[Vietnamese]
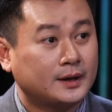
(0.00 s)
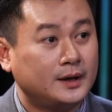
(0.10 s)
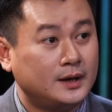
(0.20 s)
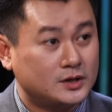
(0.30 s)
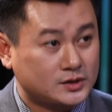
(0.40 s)

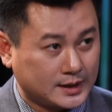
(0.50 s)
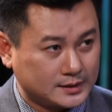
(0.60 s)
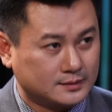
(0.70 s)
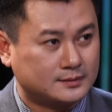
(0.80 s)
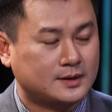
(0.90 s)
thì sẽ
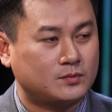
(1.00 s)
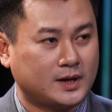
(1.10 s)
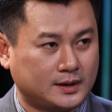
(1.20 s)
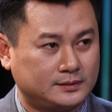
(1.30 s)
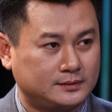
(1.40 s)
được công
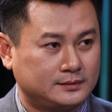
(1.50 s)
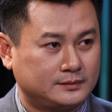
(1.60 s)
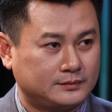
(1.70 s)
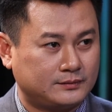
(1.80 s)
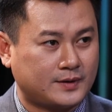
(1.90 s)
nhận
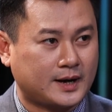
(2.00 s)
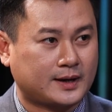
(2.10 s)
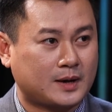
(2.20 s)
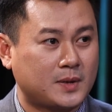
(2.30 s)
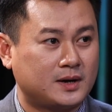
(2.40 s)
và
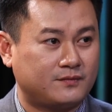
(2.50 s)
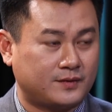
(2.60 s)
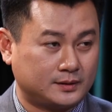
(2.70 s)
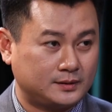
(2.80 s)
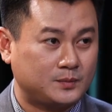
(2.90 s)
các bên
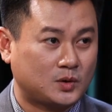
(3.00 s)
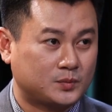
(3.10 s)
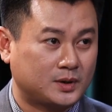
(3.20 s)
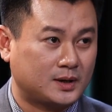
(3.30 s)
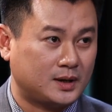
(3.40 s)
vẫn tiếp
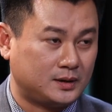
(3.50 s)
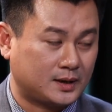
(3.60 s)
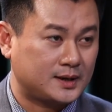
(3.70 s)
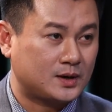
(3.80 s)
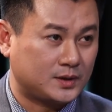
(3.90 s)
tục thực hiện
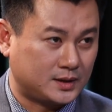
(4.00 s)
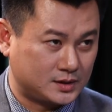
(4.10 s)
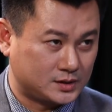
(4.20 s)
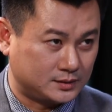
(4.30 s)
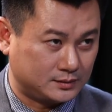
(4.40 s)
những cái giao dịch
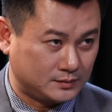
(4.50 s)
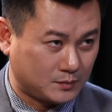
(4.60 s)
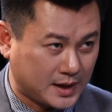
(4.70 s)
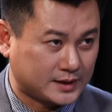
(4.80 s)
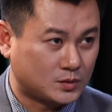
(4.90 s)
dân sự
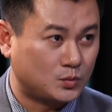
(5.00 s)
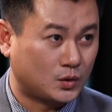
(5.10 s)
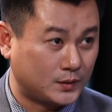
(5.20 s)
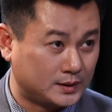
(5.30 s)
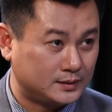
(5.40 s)
mà trong
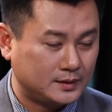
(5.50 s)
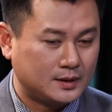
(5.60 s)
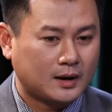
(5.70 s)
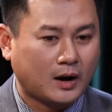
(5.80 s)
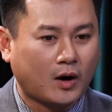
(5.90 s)
luật quy định.
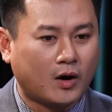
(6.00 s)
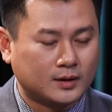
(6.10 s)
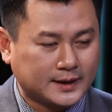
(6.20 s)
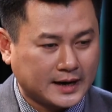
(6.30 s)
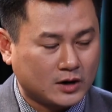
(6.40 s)

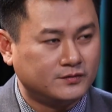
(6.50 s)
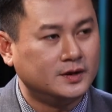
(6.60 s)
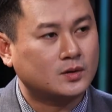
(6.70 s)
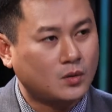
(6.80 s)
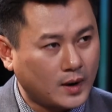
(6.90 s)
Còn cái nào
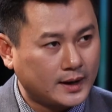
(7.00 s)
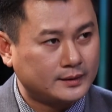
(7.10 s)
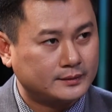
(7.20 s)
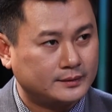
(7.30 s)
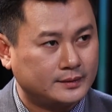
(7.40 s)
vượt quá,